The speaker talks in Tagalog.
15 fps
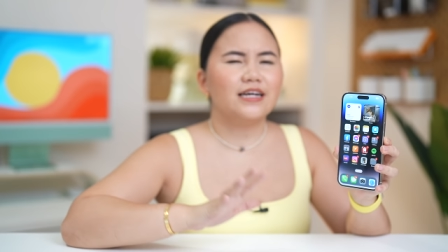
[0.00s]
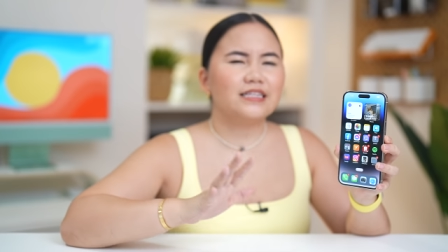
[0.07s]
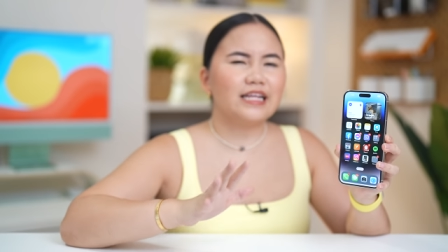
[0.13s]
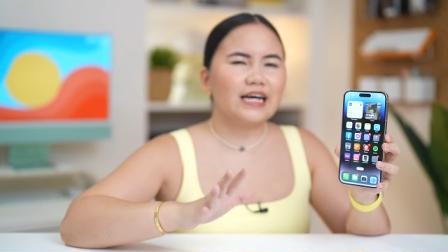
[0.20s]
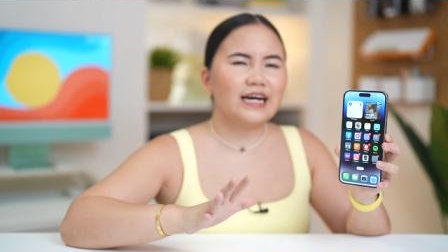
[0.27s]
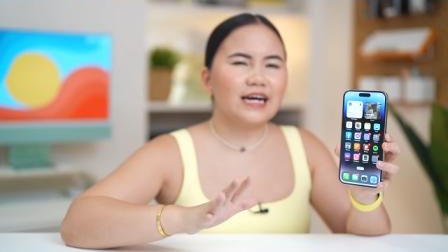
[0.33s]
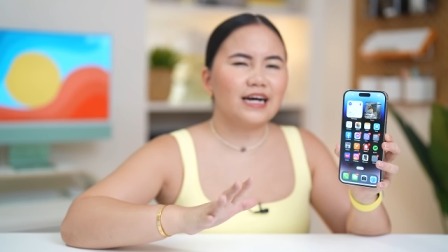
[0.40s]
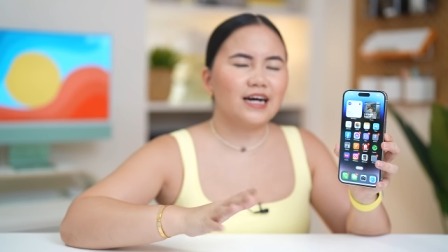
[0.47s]

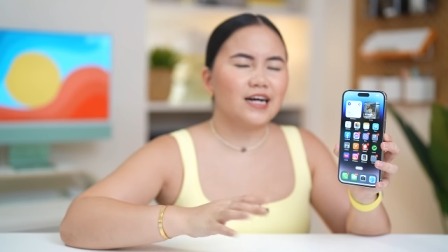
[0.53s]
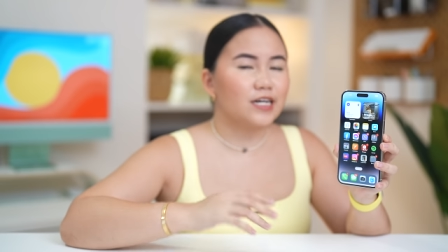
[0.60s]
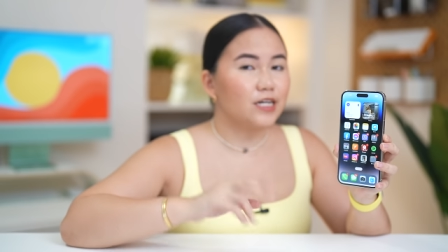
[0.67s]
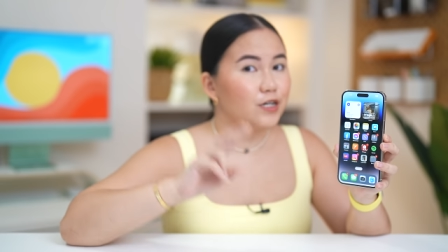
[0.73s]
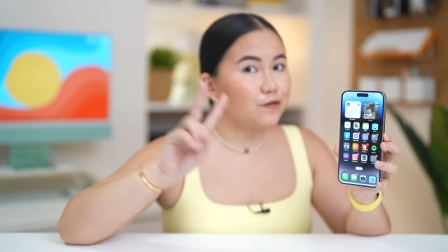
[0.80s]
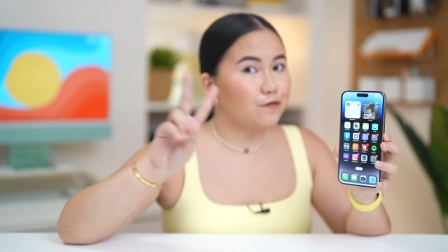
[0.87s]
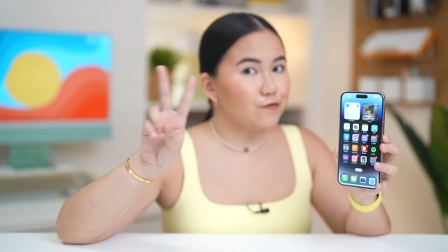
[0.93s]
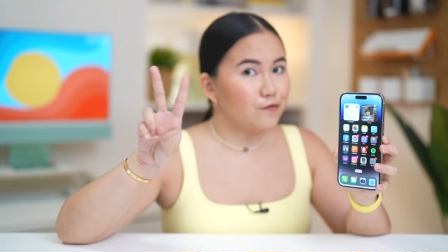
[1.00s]
na
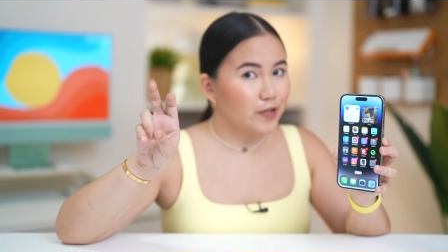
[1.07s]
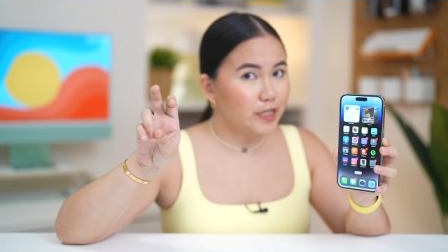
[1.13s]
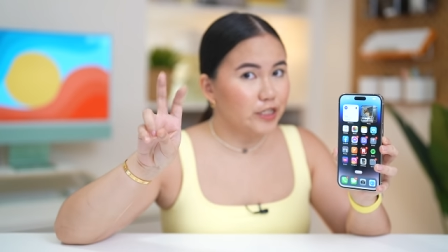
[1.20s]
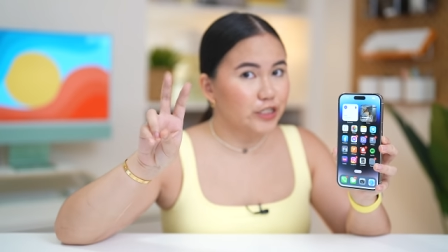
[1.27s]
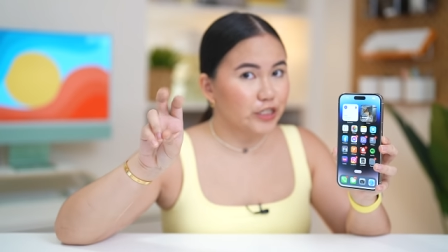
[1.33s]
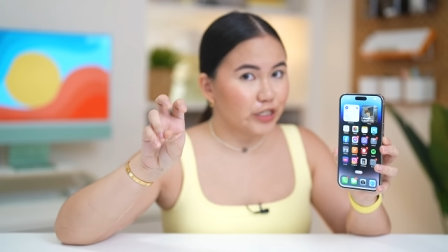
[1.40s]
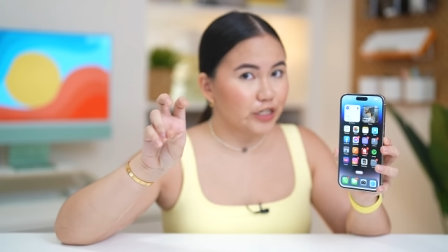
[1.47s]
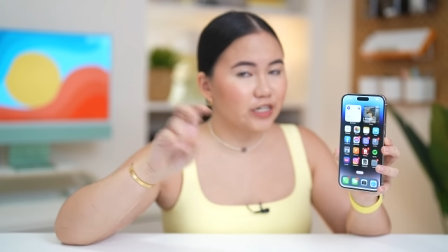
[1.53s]

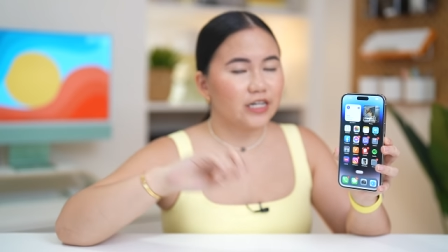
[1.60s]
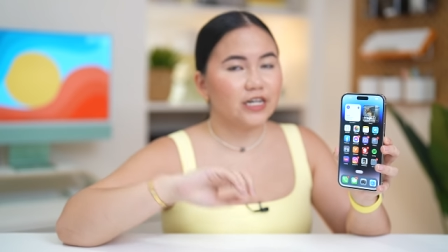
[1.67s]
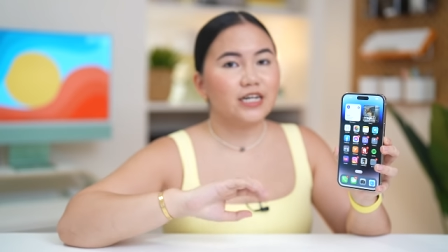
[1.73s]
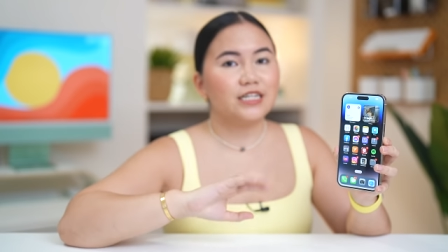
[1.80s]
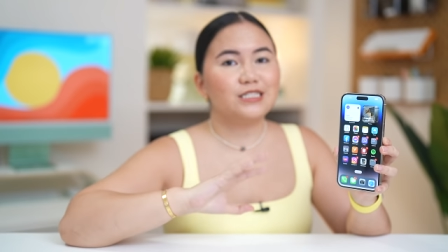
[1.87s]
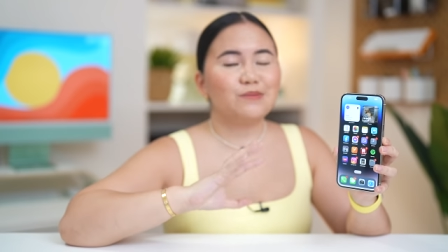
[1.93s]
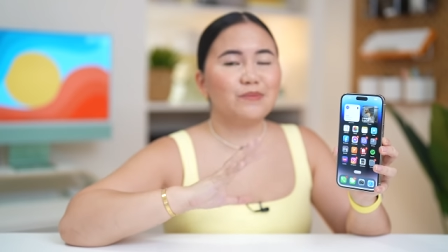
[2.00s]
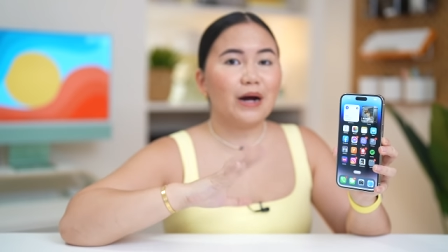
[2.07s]
feature
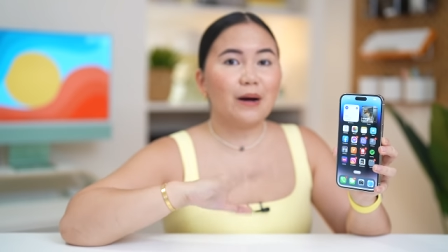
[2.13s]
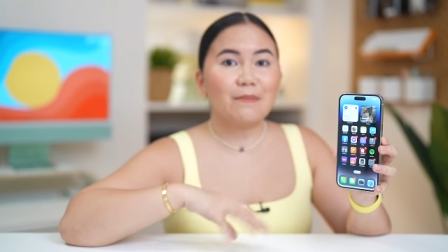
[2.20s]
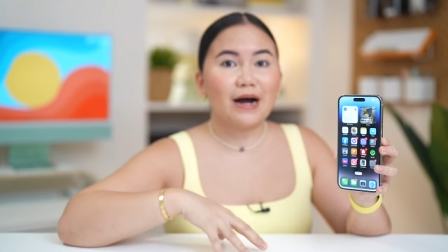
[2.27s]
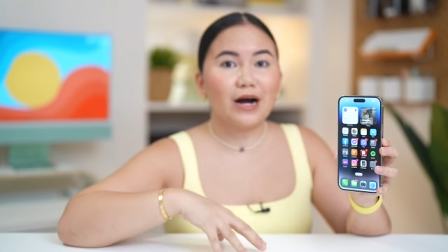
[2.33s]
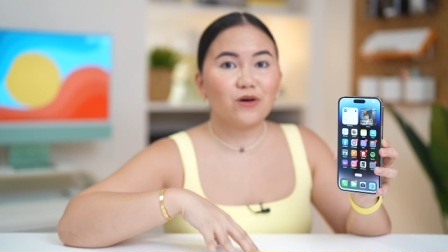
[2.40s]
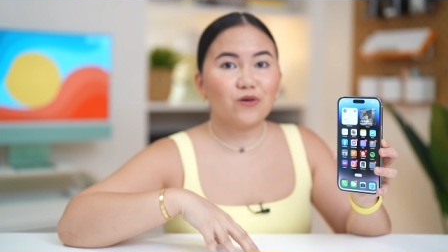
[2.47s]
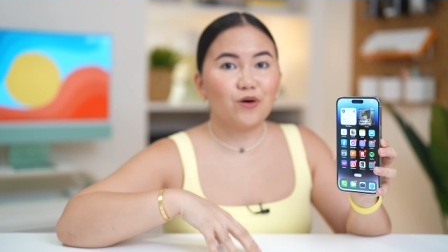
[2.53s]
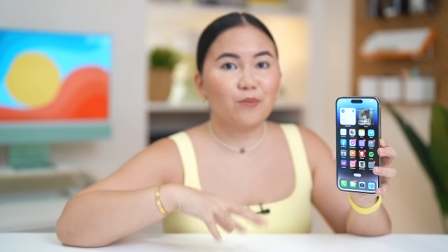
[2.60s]
sa mga
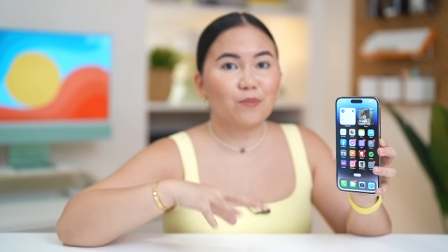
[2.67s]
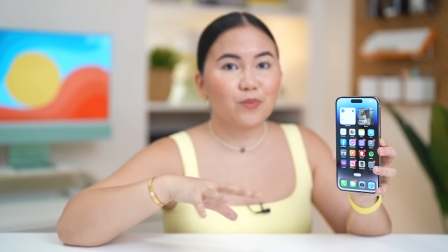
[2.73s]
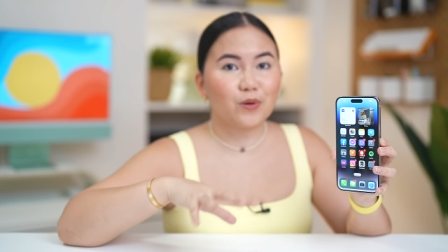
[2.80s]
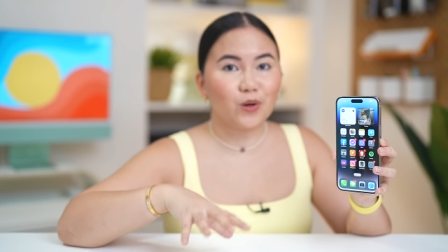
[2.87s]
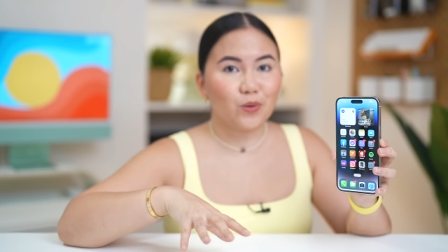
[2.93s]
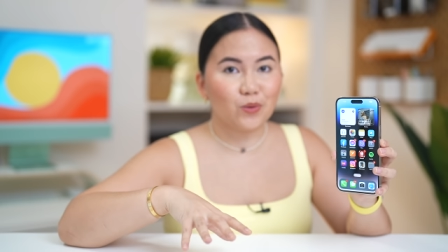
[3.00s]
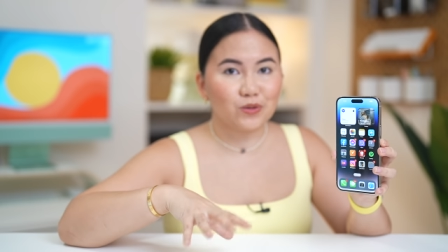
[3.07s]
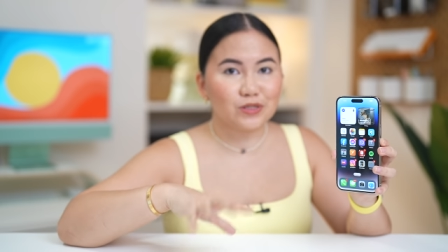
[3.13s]
bagong
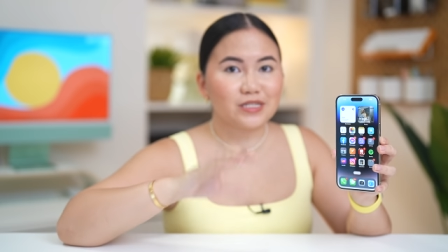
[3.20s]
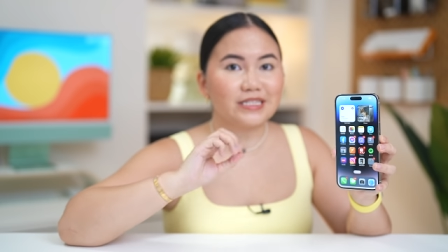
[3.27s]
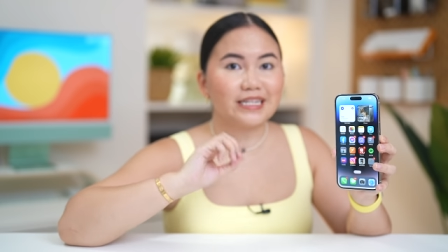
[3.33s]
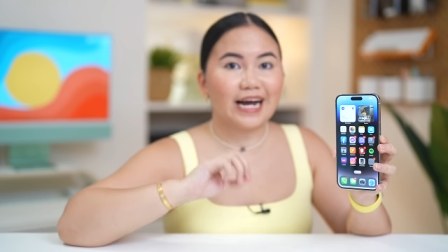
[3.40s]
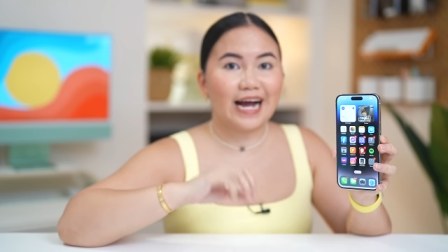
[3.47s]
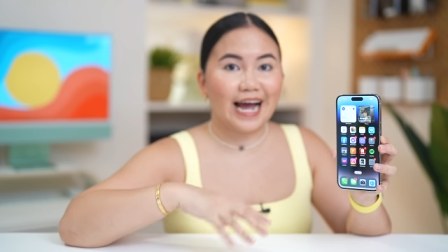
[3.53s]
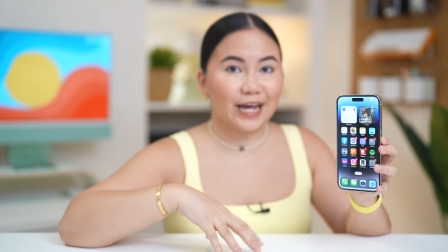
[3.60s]
pros ng